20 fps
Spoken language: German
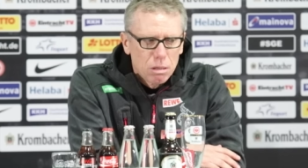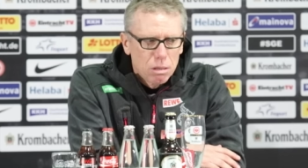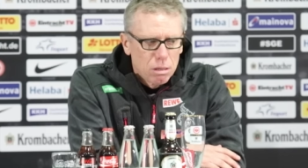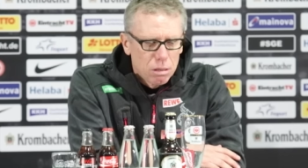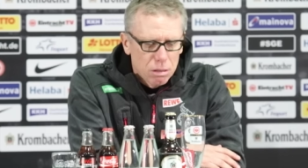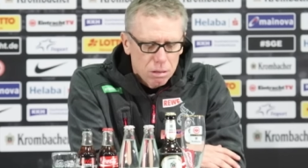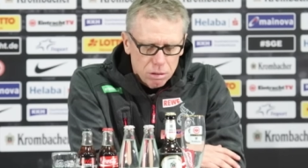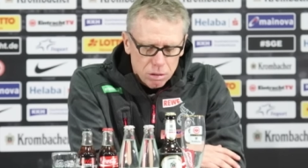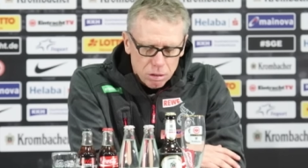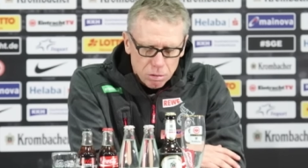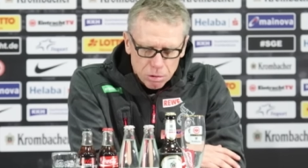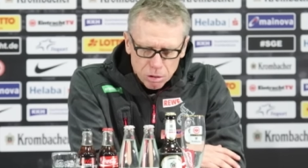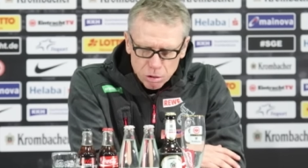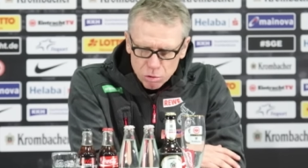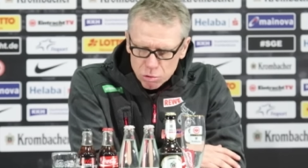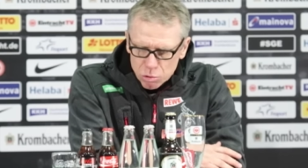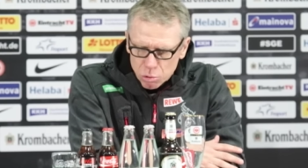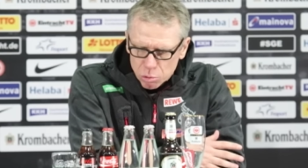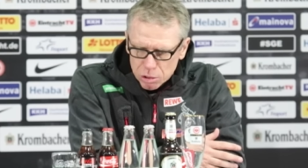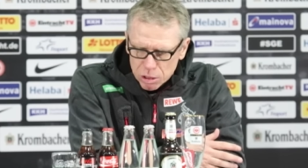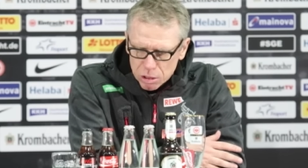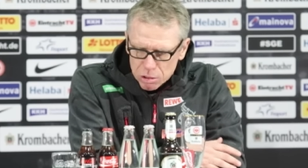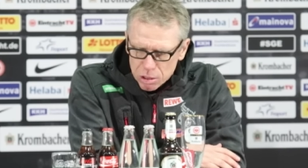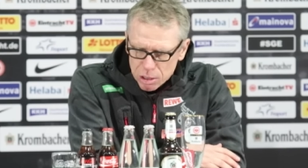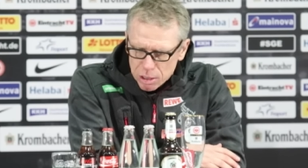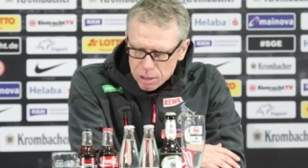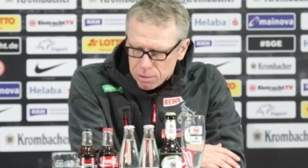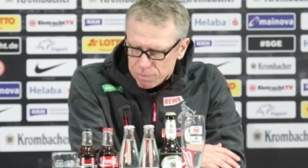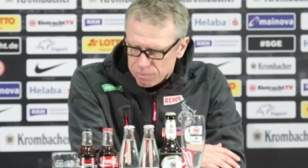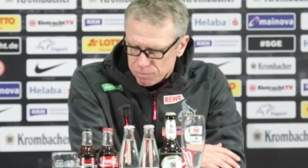Äh, da habe ich uns gut
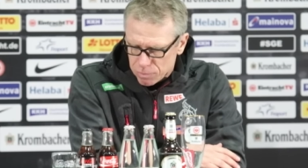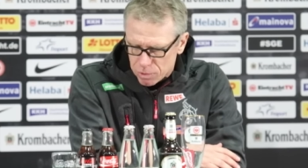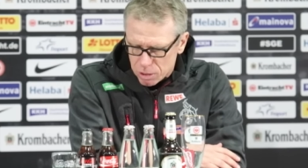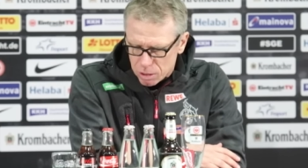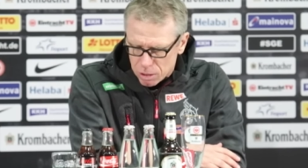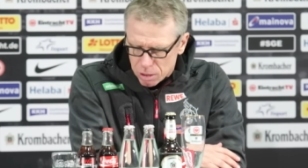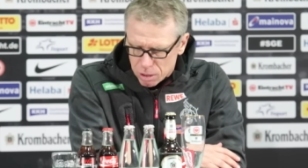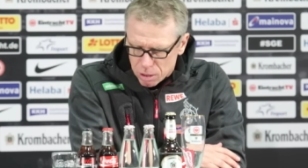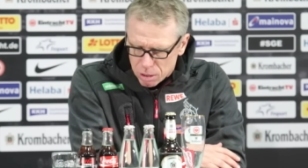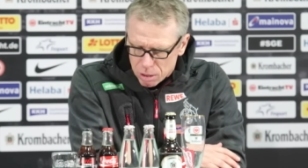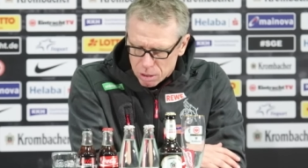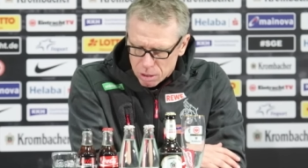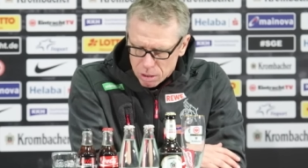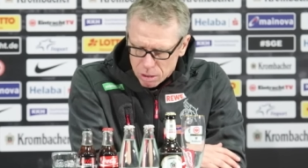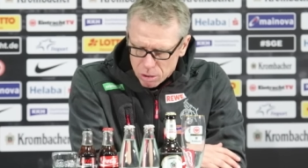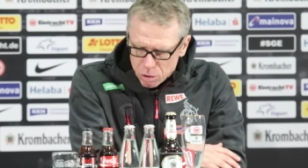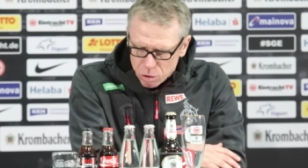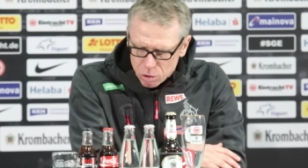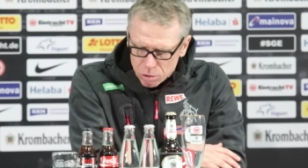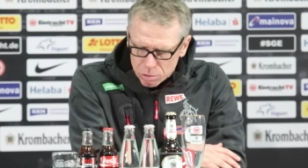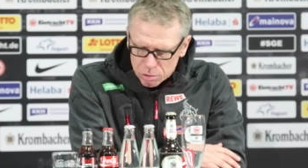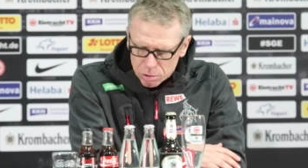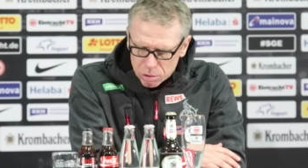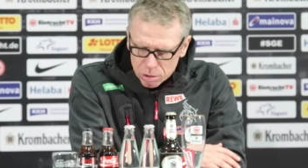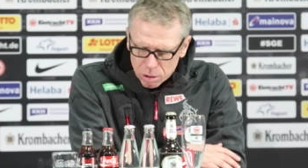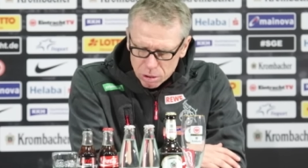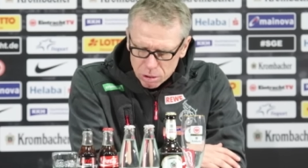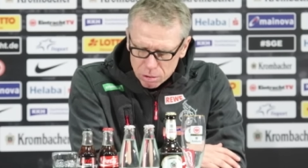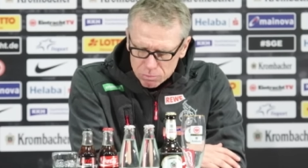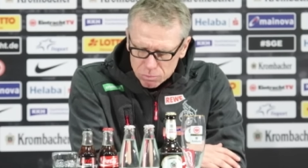gesehen.
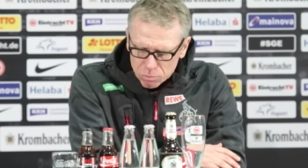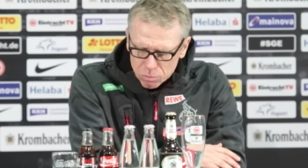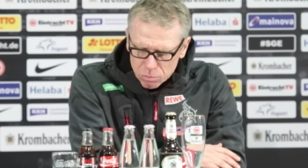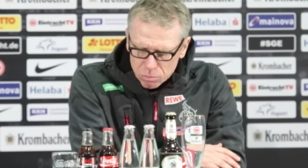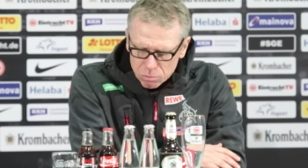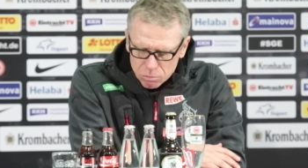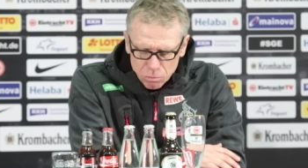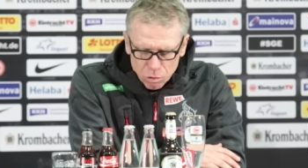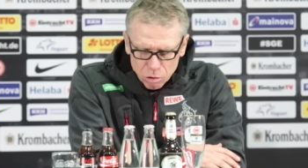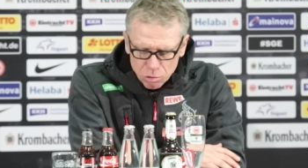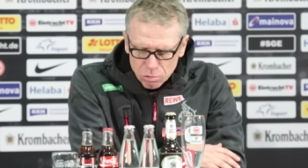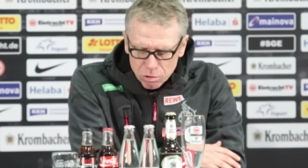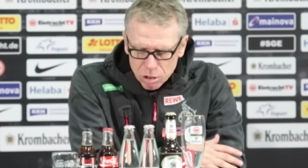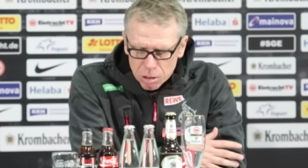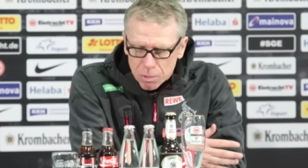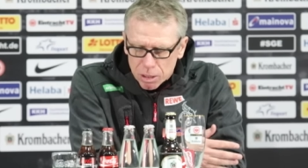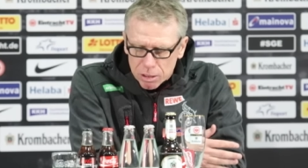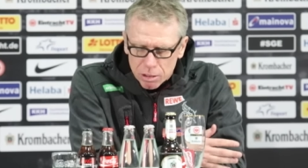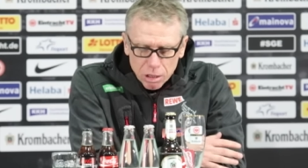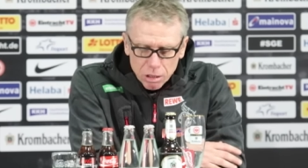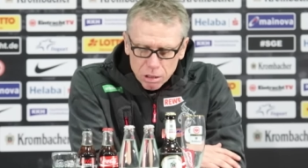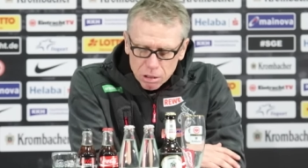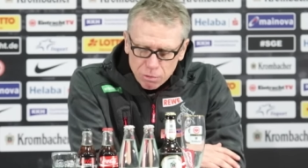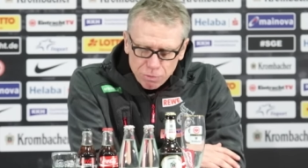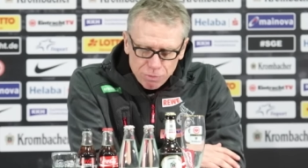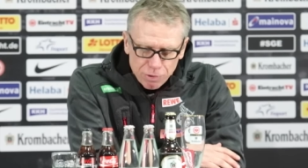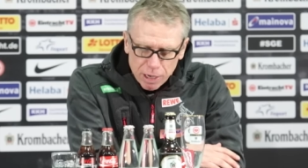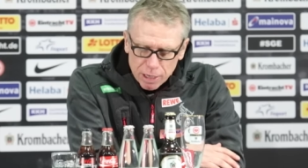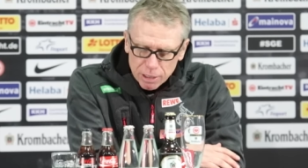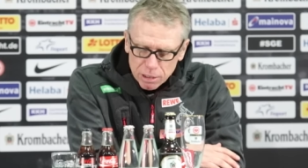Und ähm, sind wir halt auch
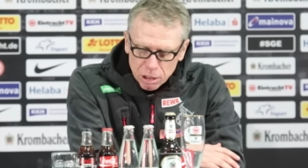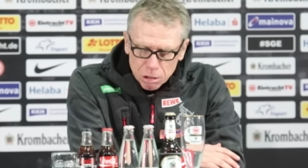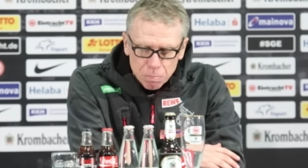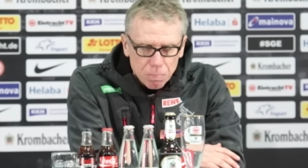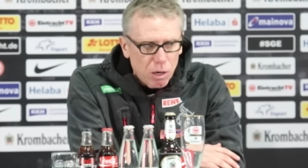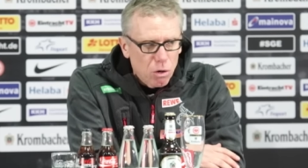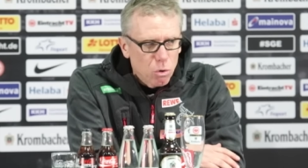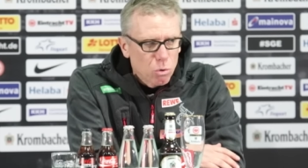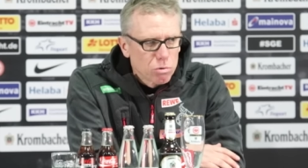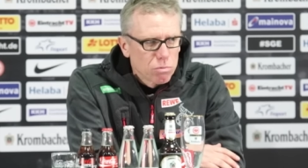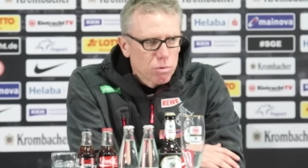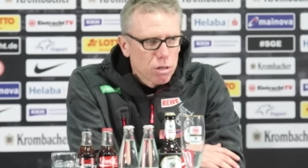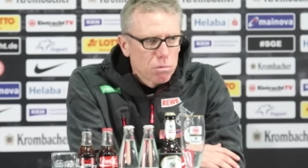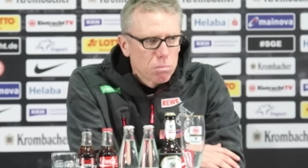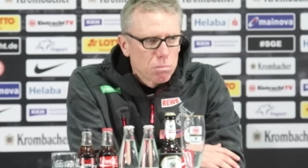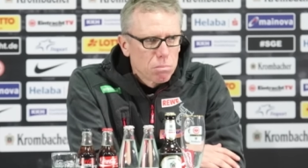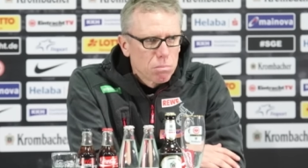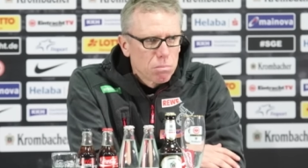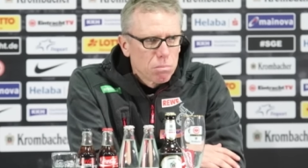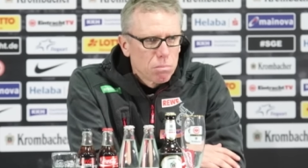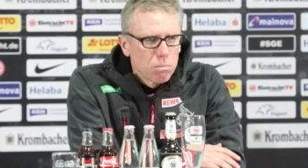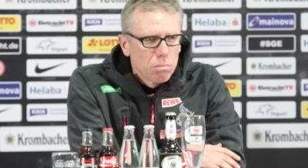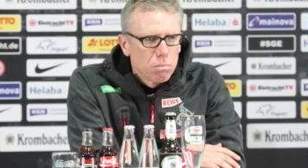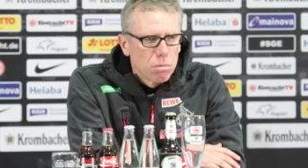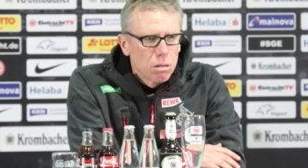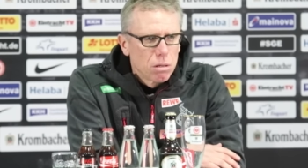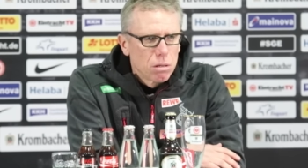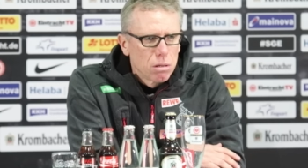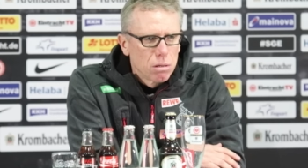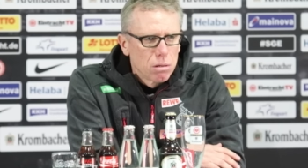vielleicht nicht belohnt worden
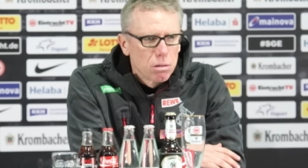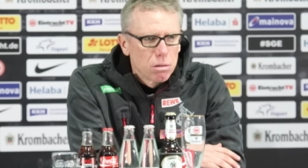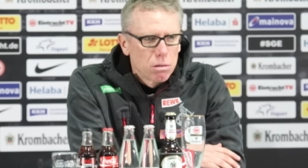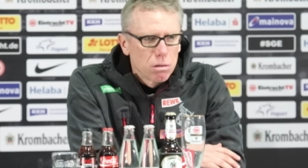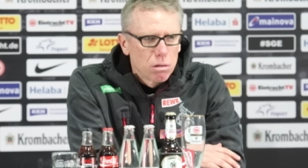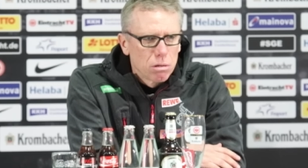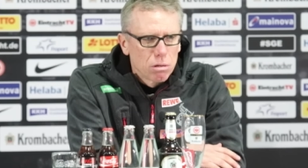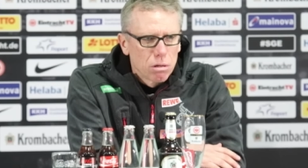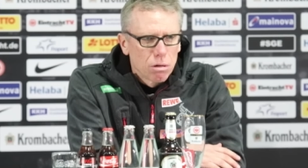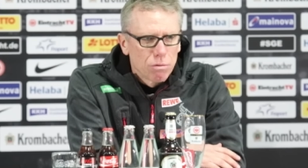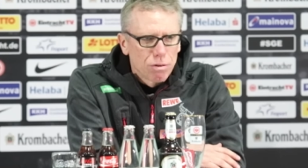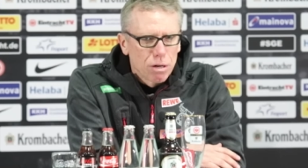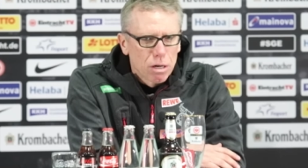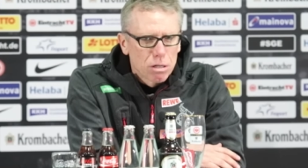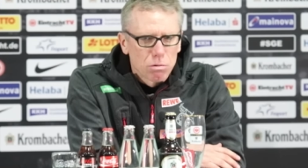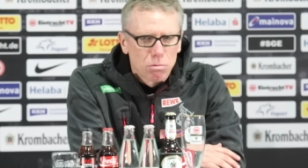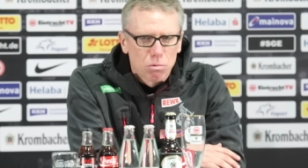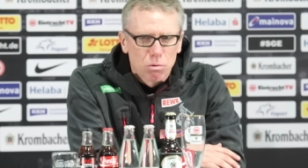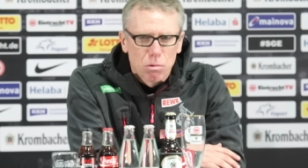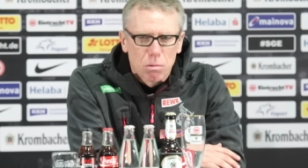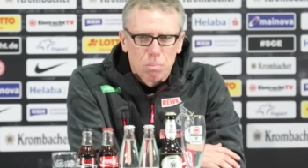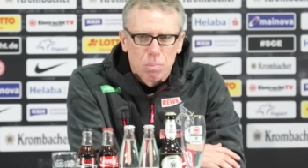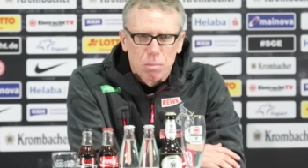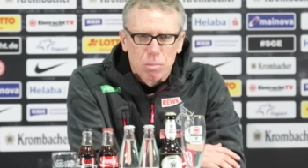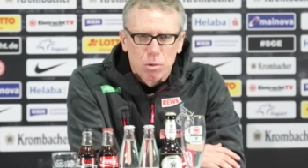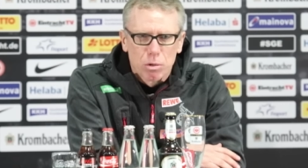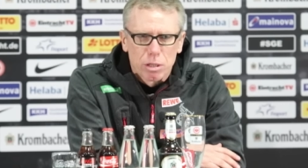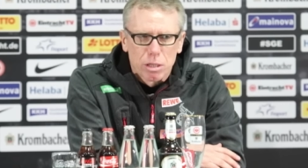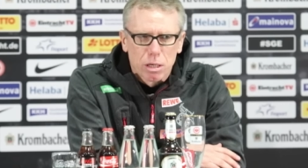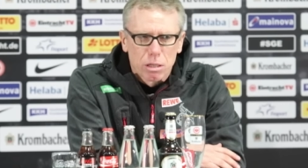äh, in, in, der Phase, wo wir ein paar
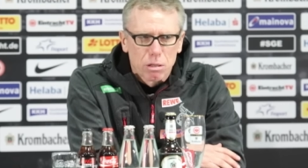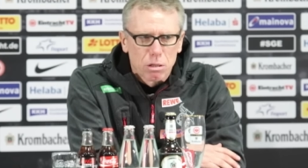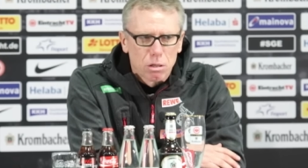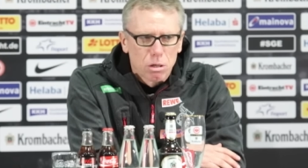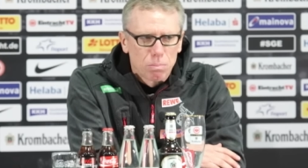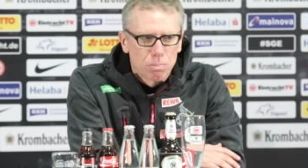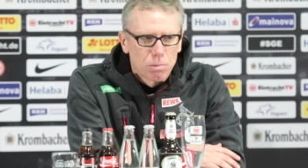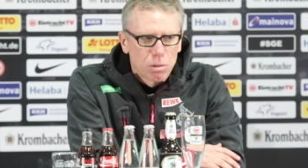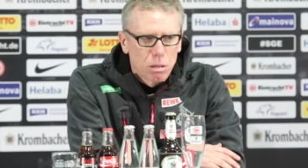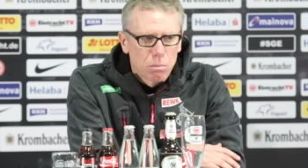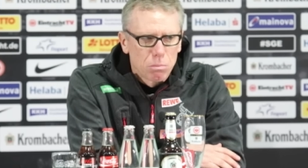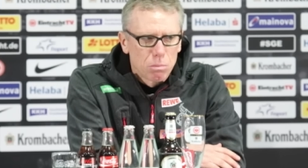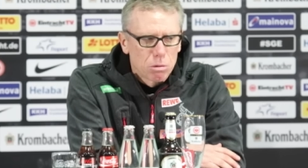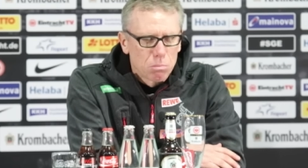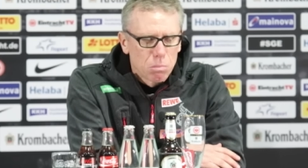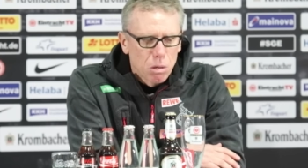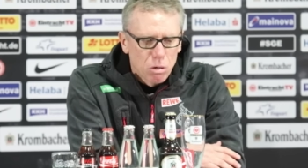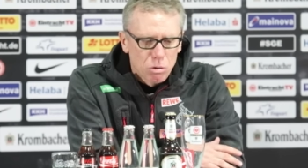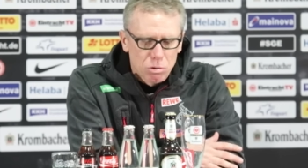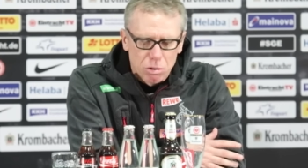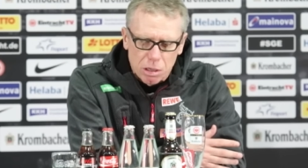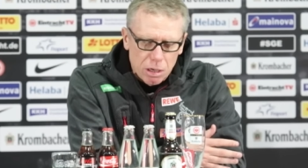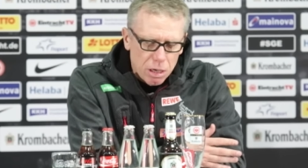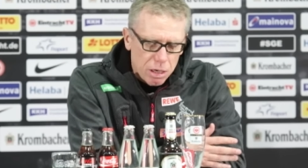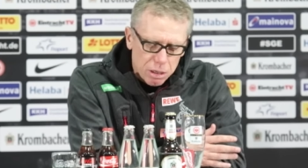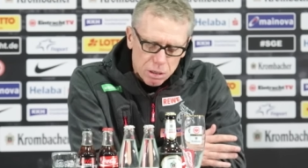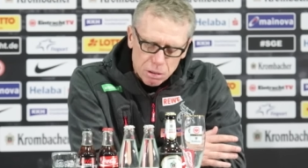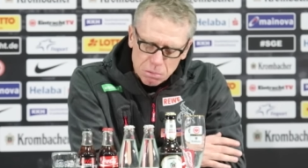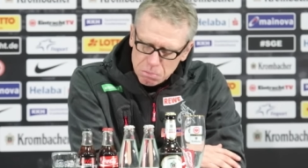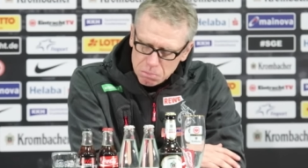Möglichkeiten gehabt haben mit dem
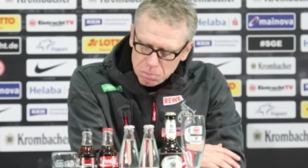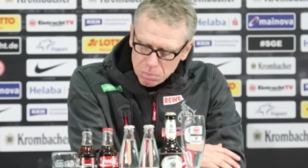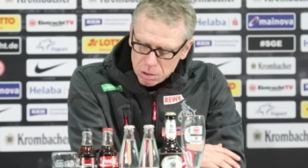Ausgleich.